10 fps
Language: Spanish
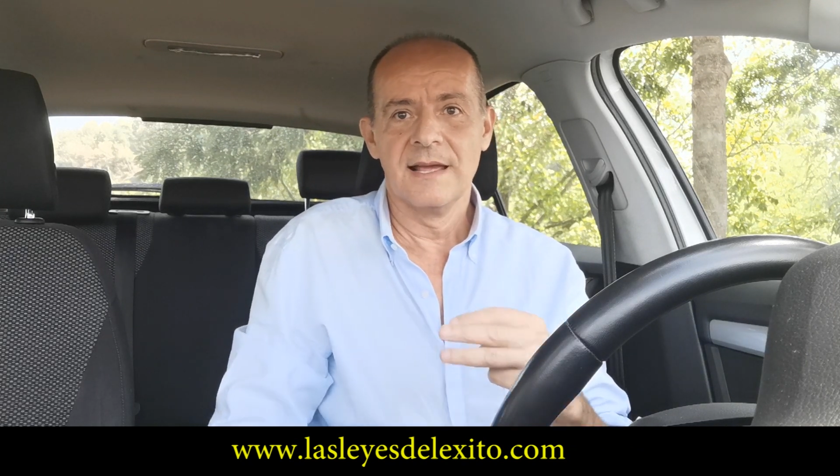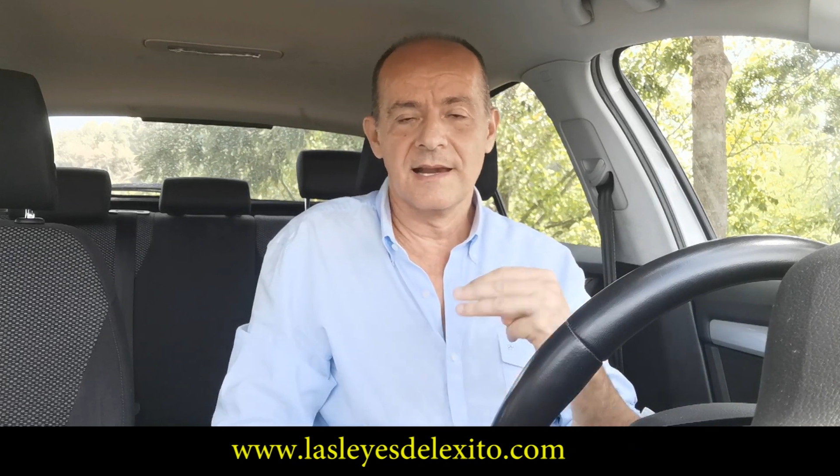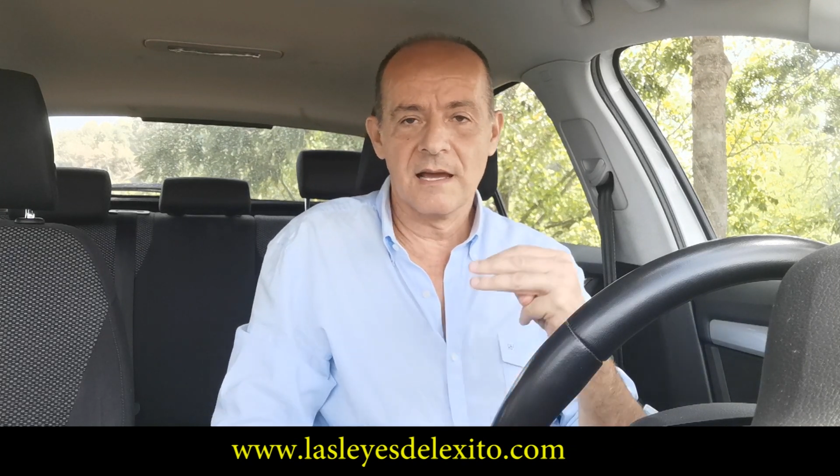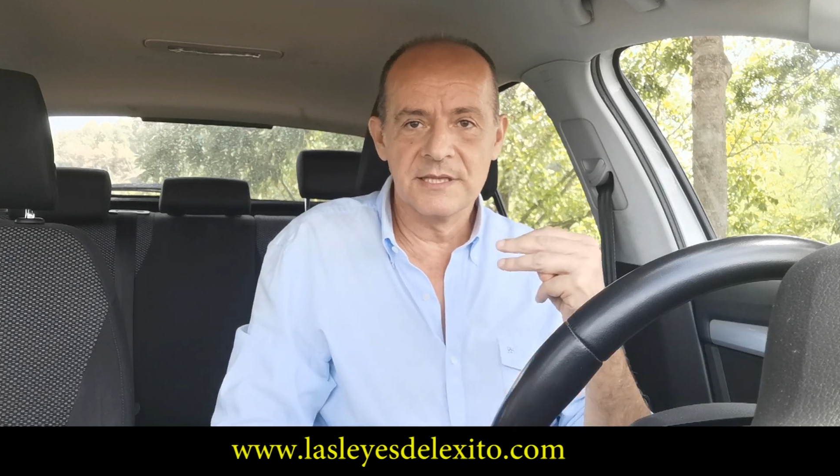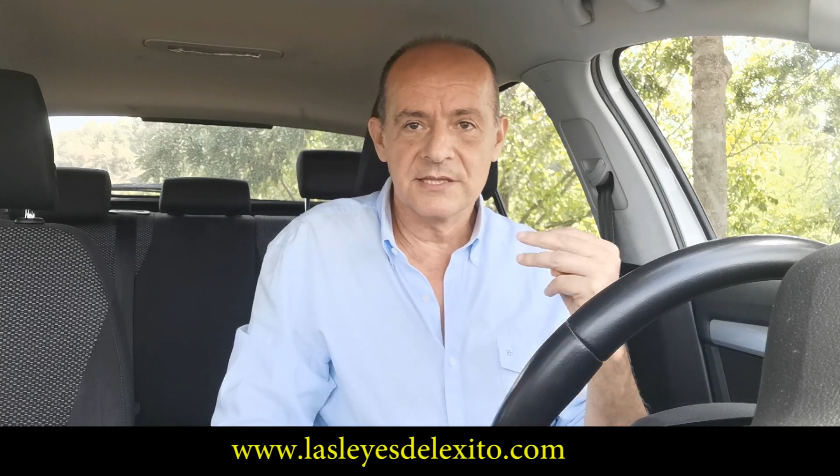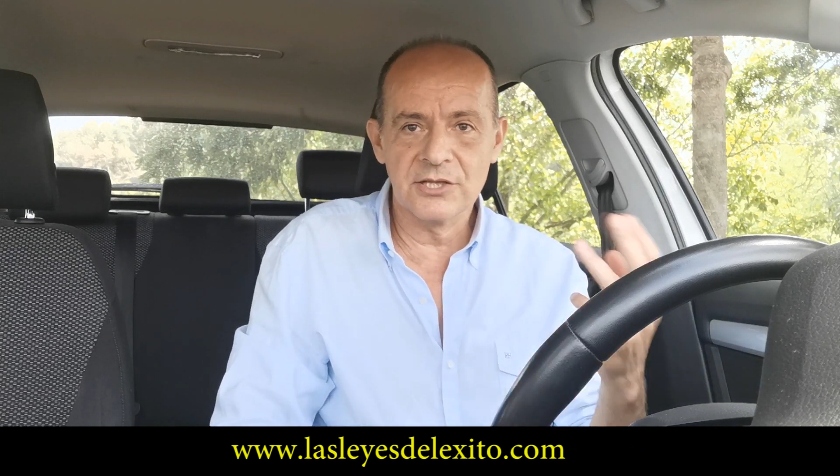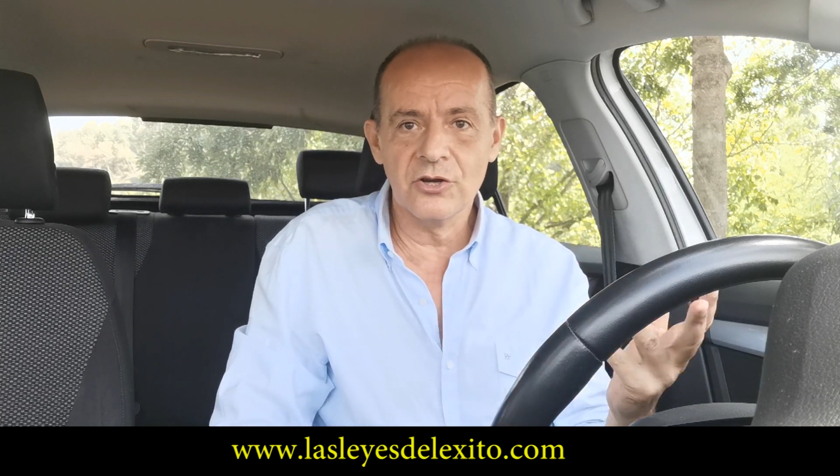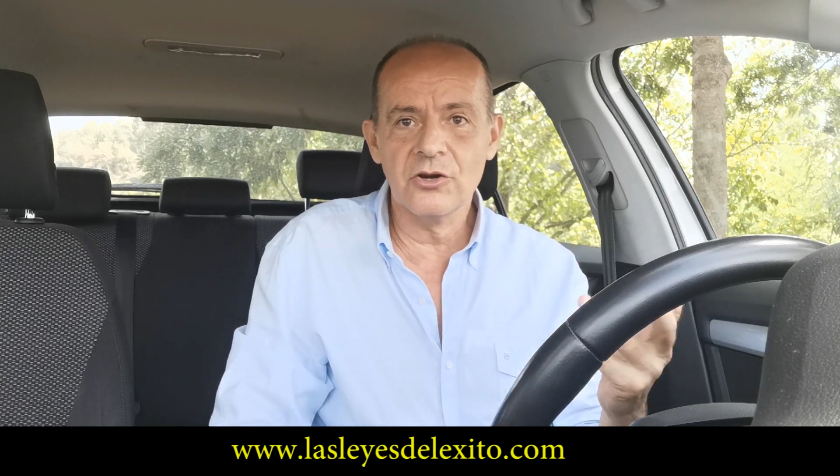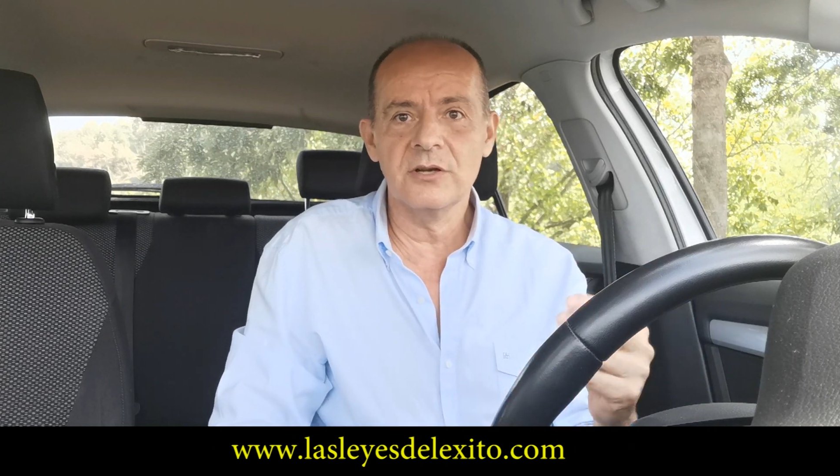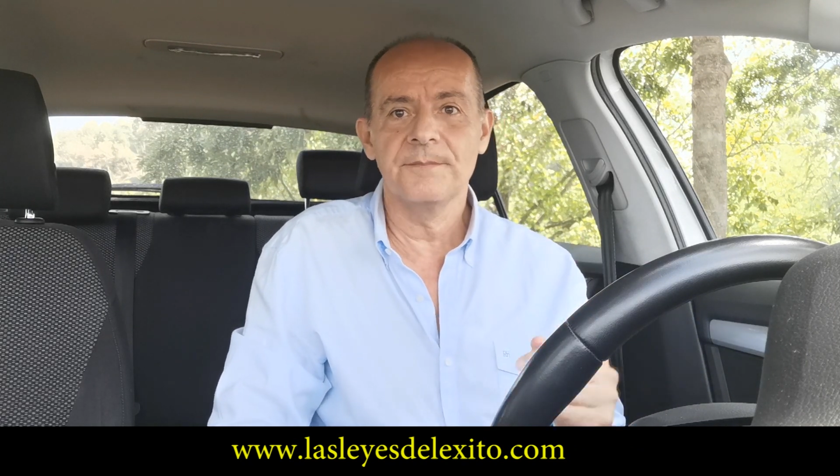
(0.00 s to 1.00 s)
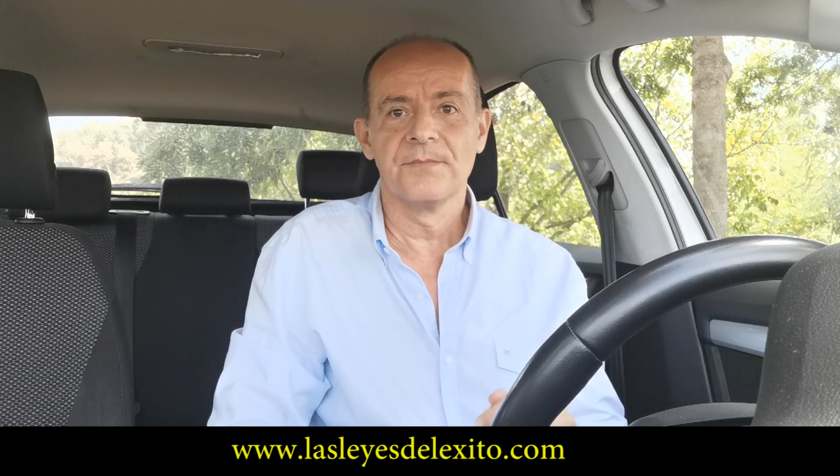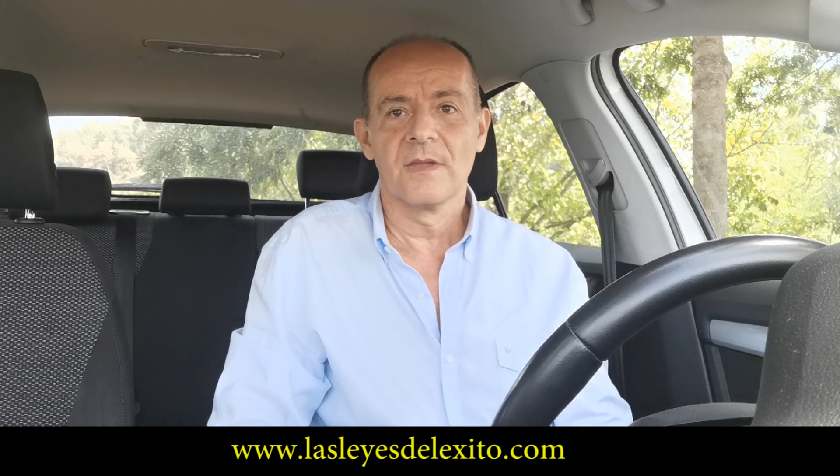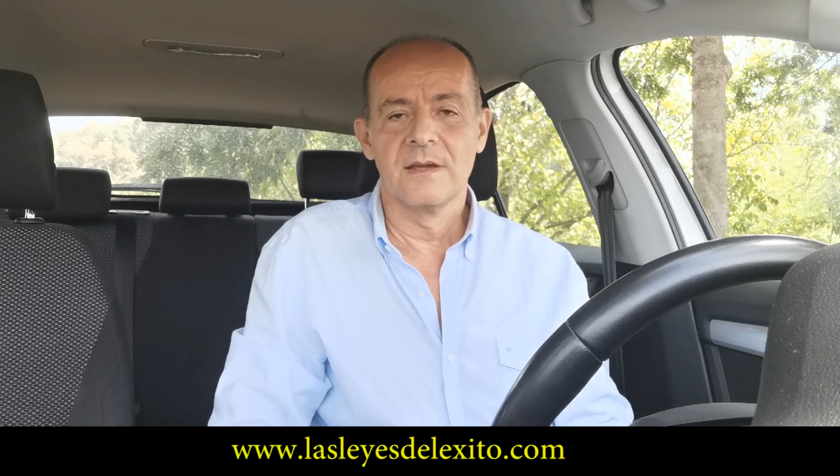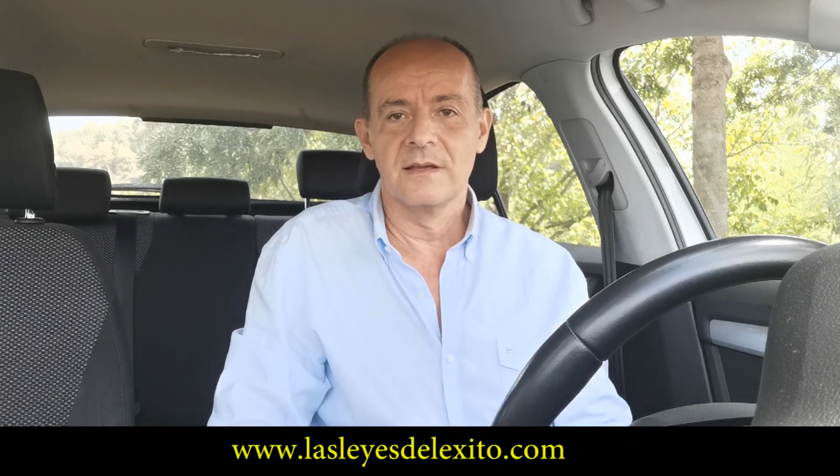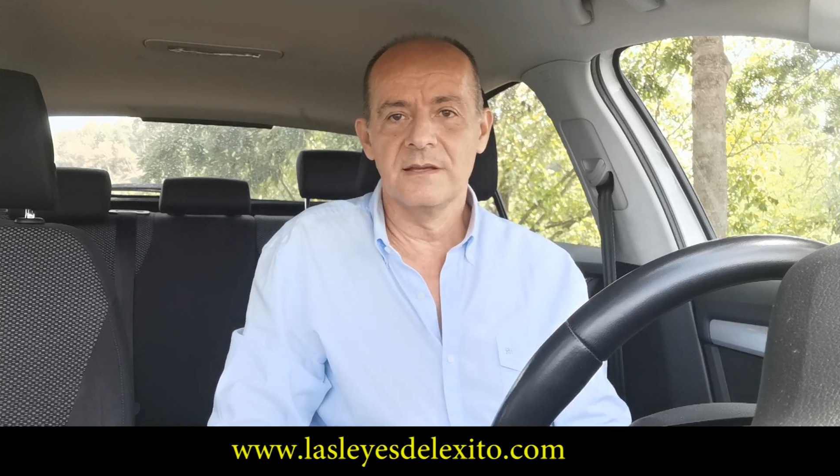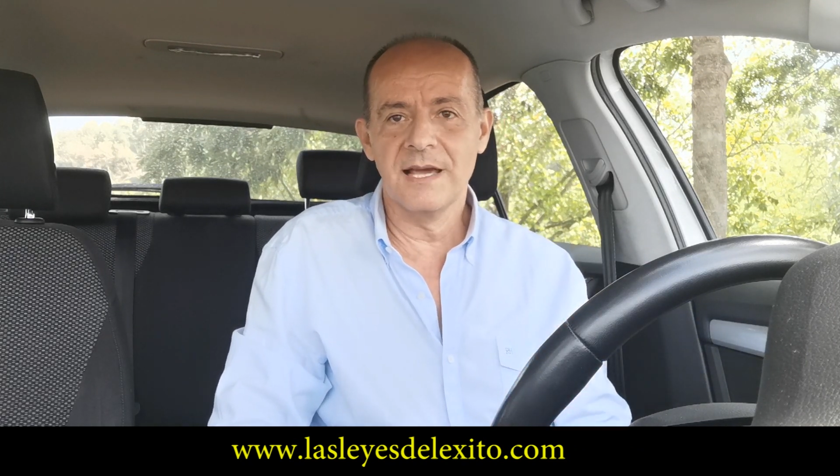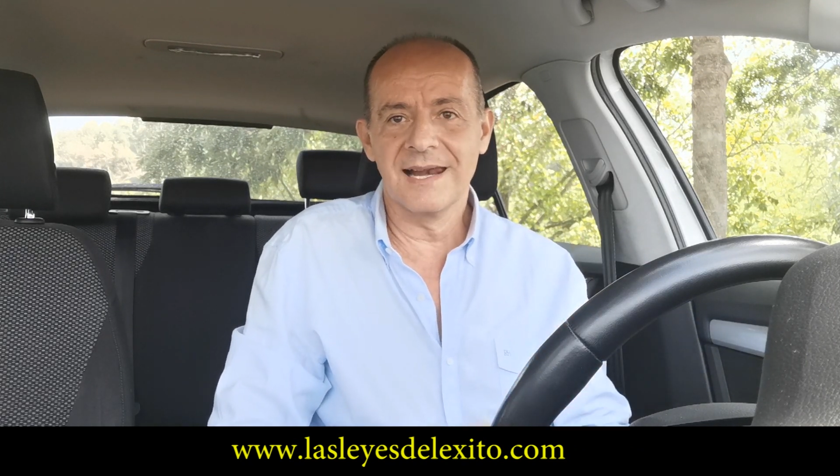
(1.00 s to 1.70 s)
la visión y